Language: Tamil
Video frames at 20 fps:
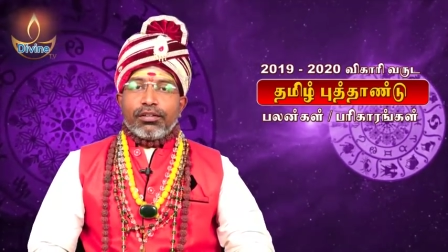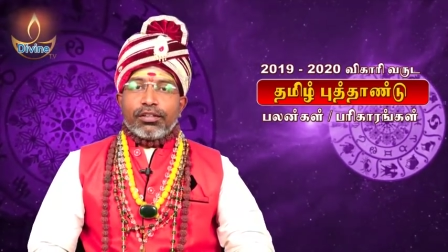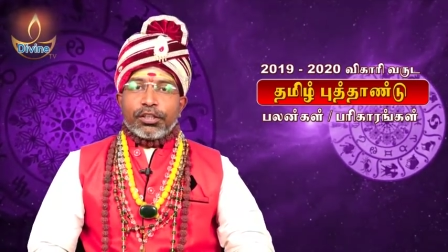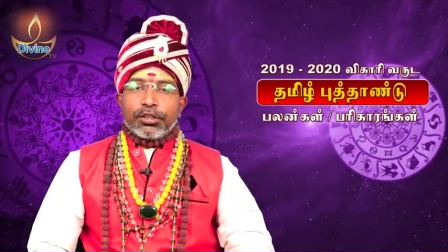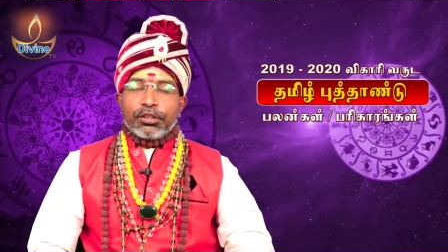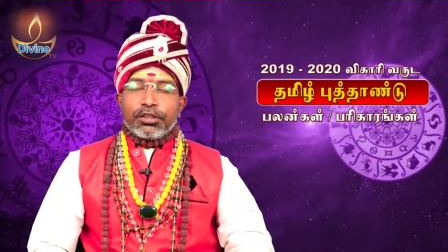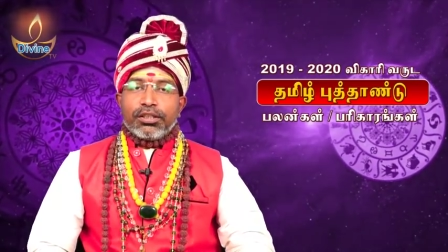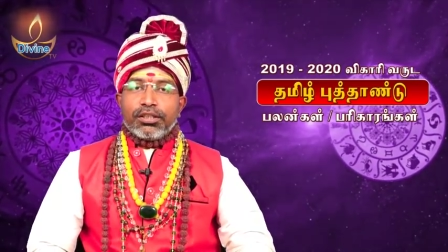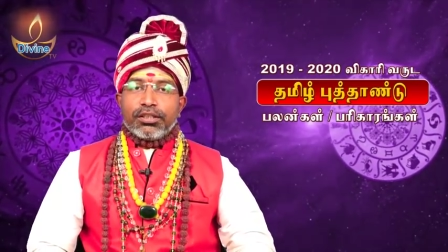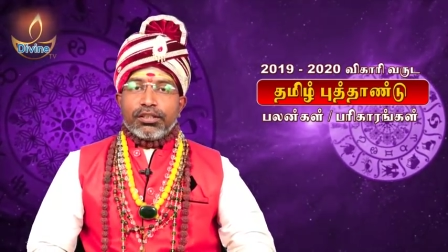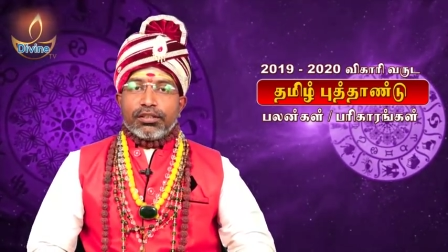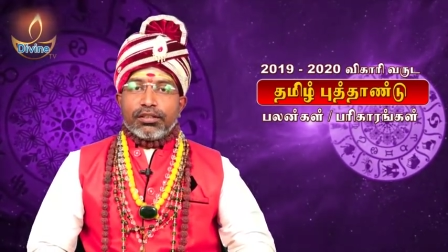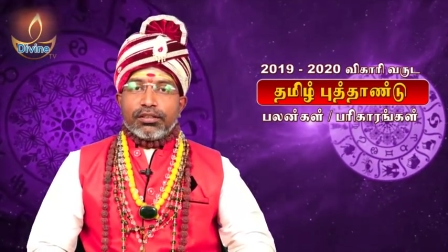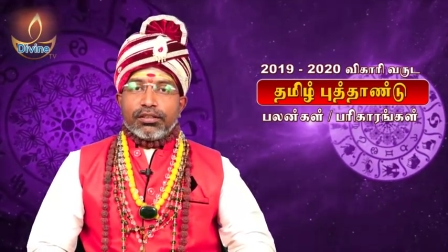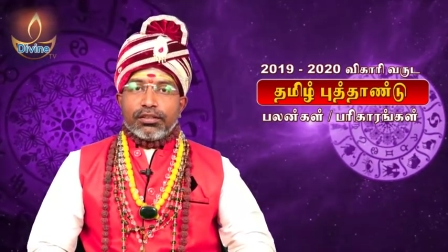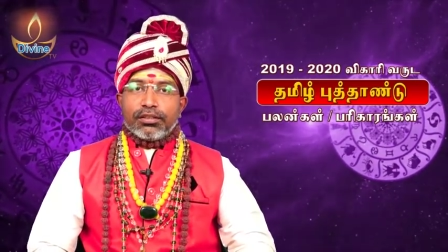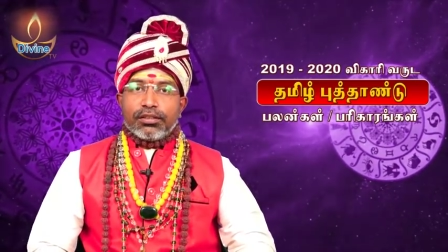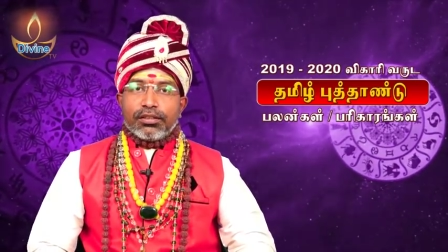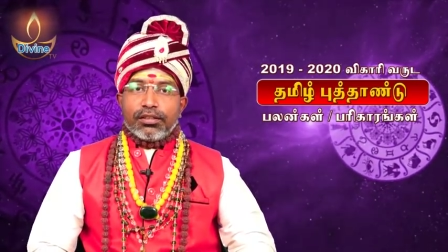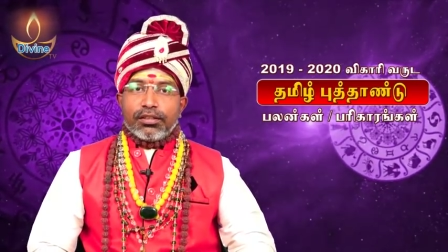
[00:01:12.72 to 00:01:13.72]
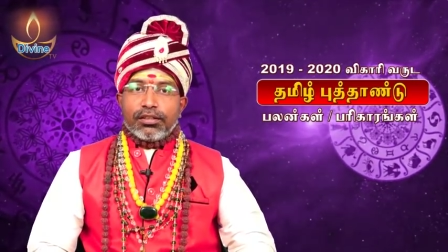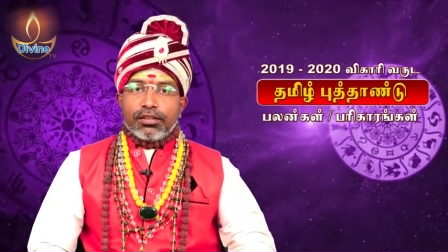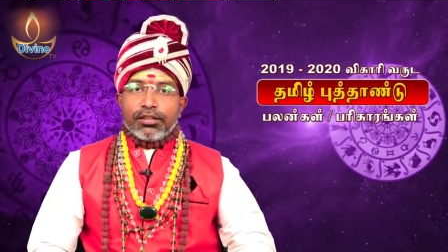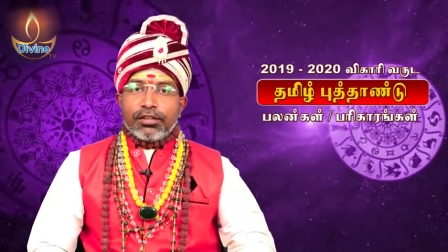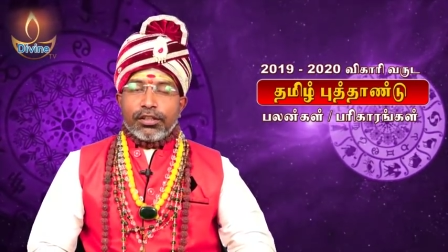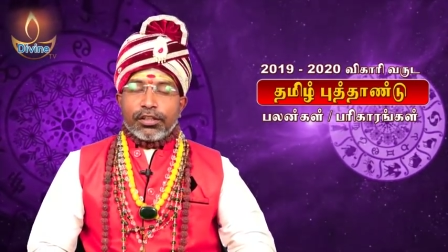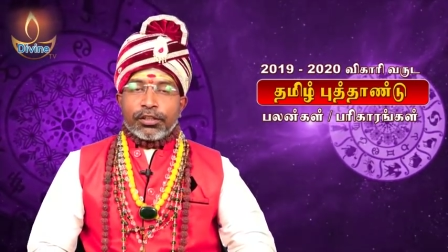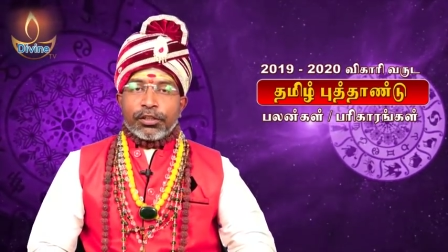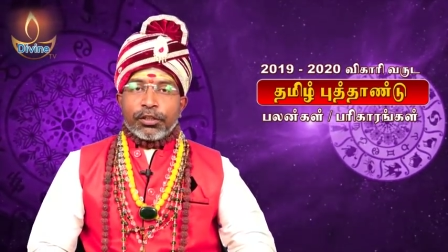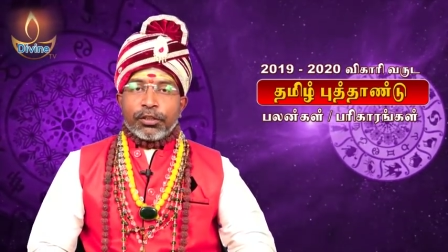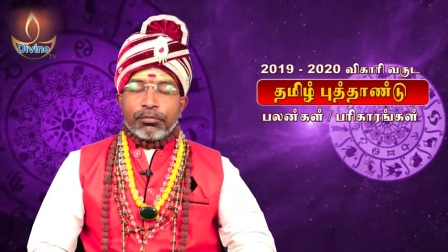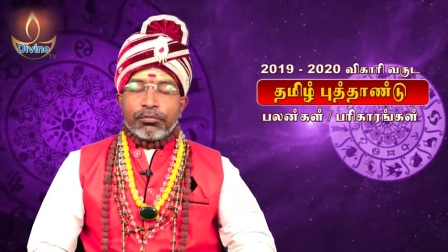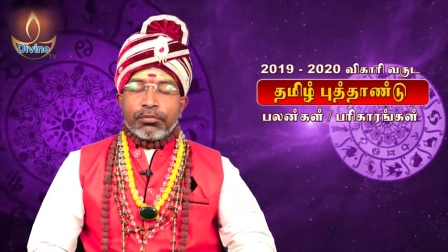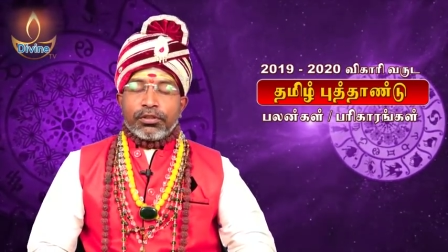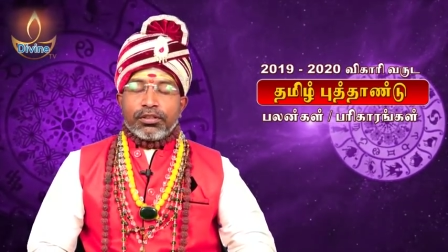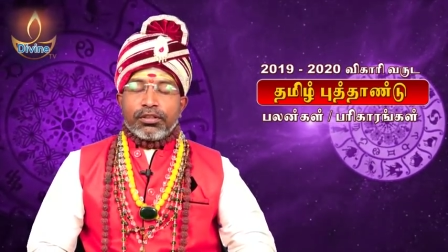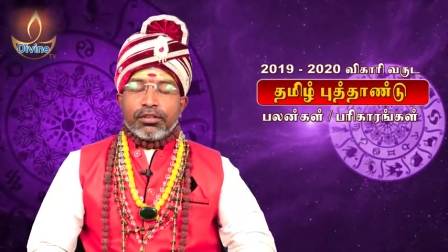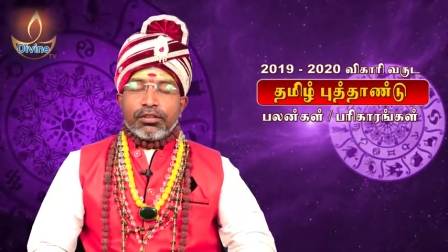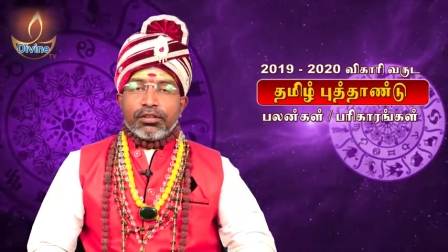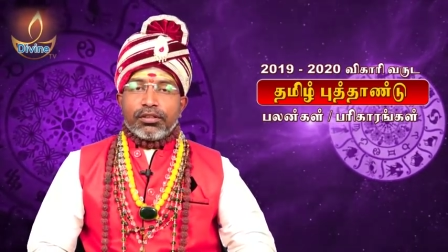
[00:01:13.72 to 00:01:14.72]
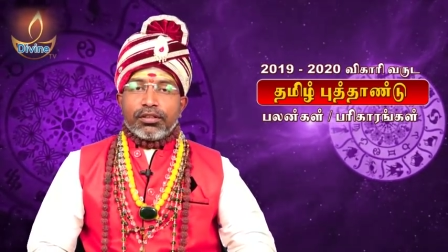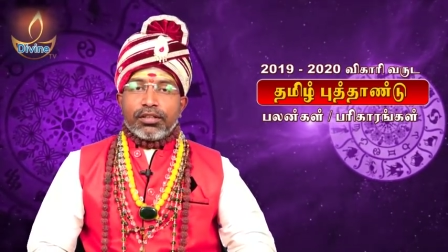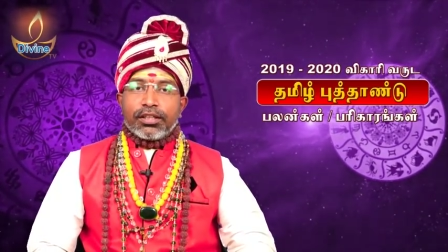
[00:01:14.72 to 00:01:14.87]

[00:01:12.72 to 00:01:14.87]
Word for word: அதாவது லக்னம் வந்து